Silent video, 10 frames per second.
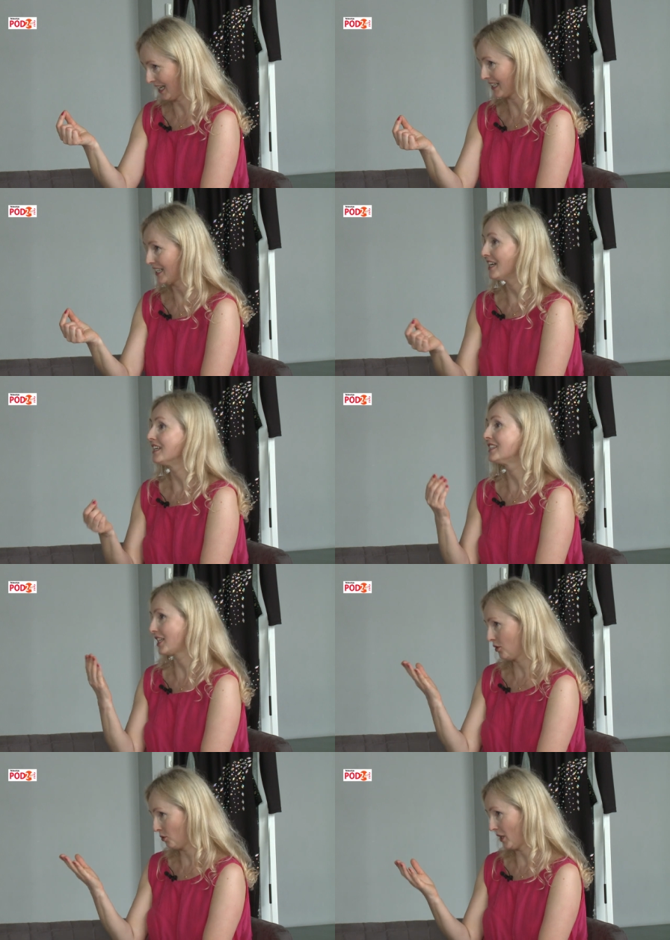tak,
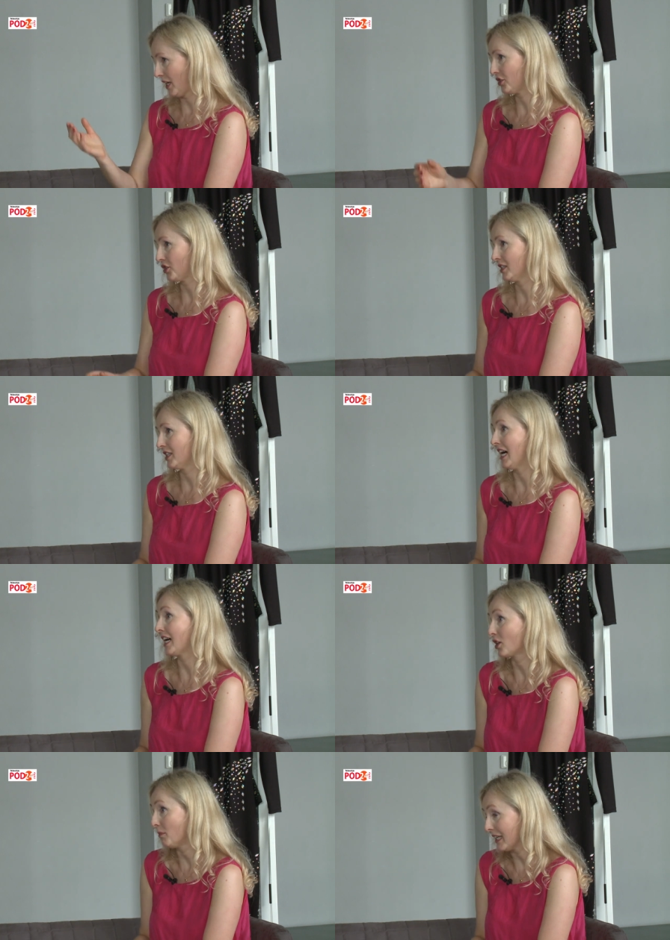trenujesz
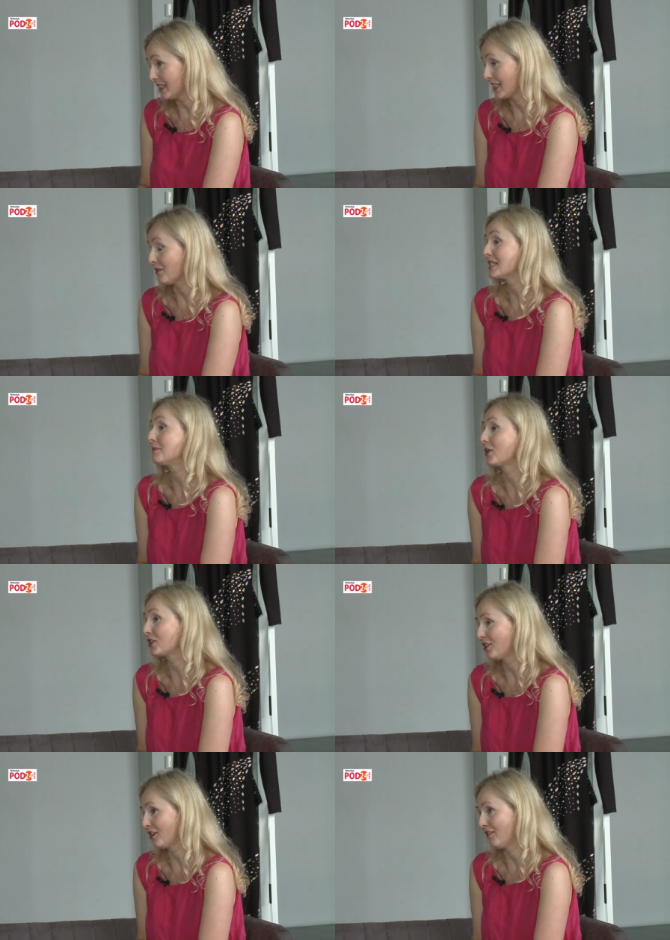akrobatykę akrobatykę
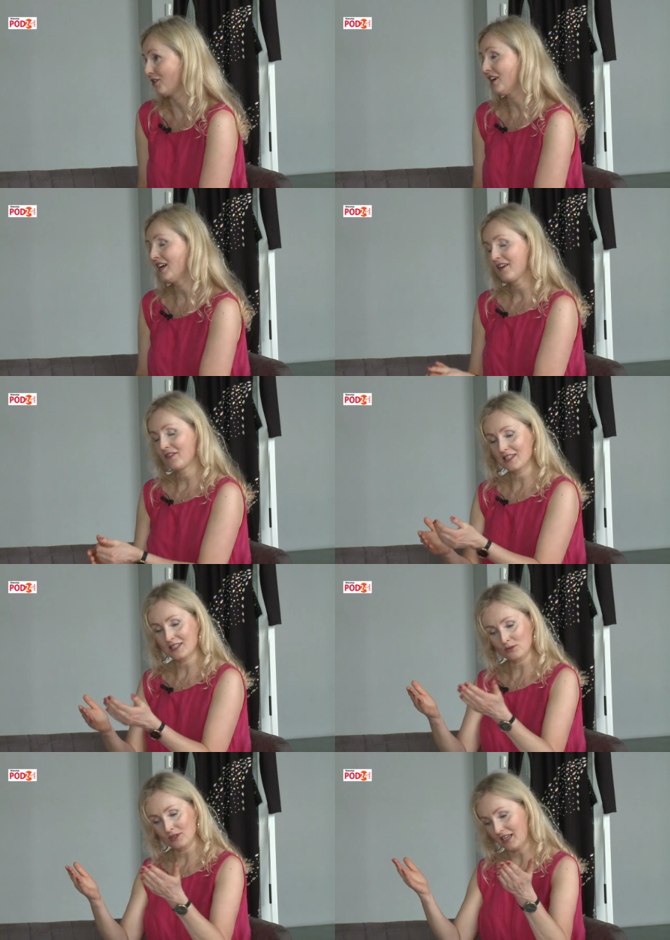sportową,
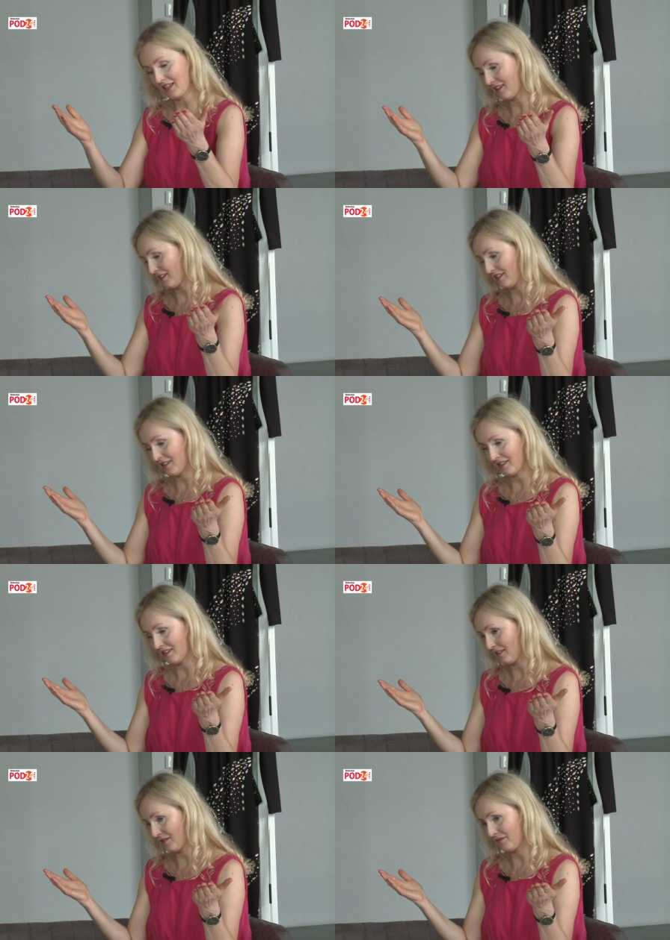więc tutaj e,
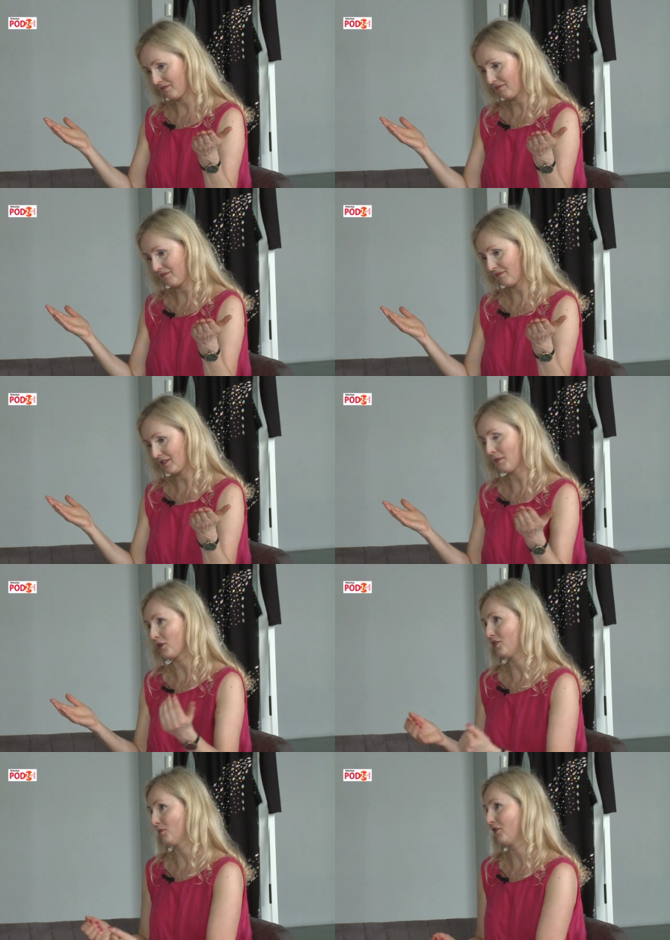nie ma
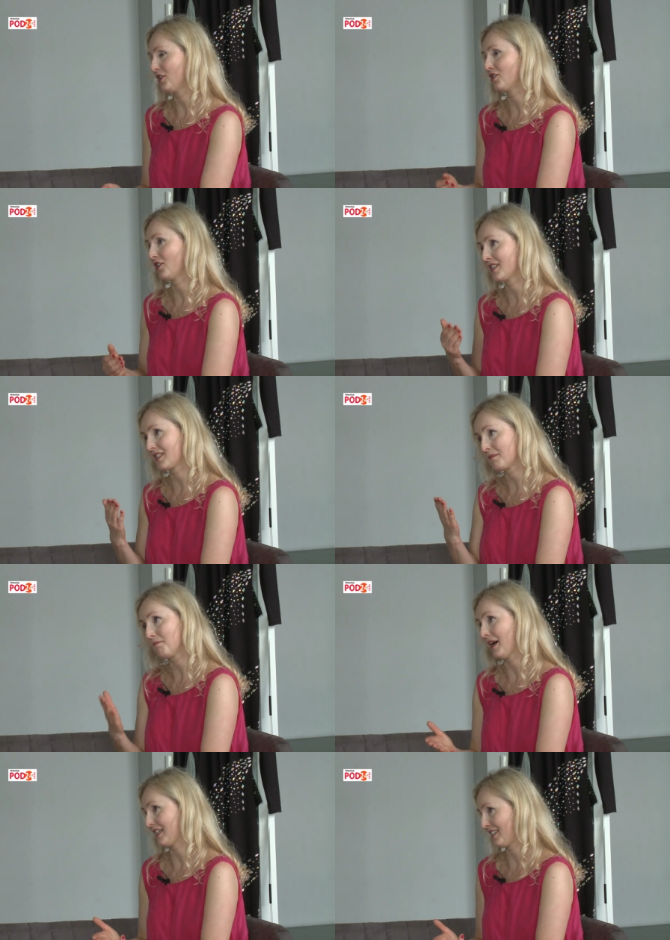o czym mówić, to jest
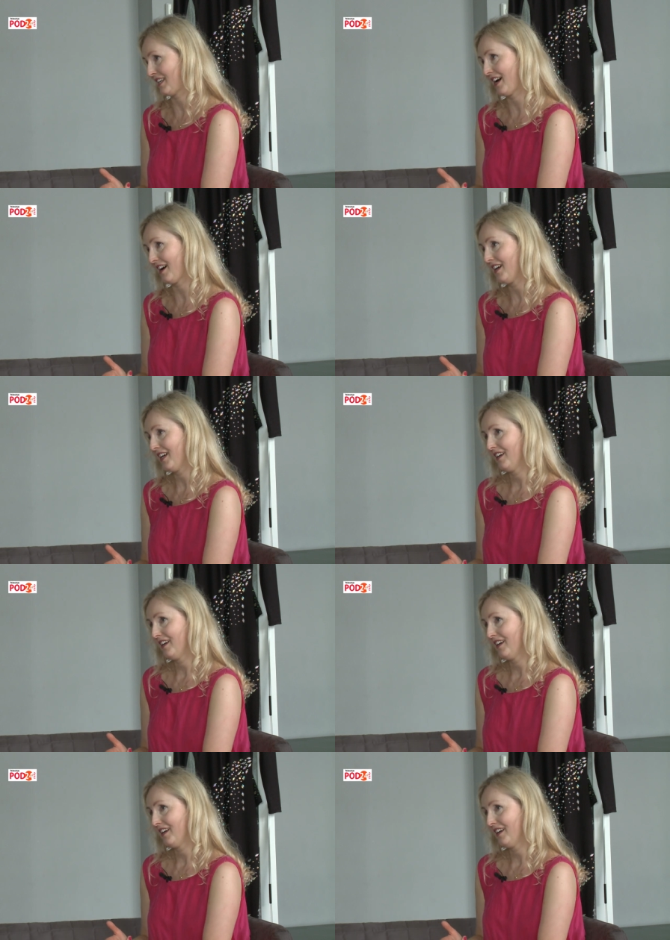pasja.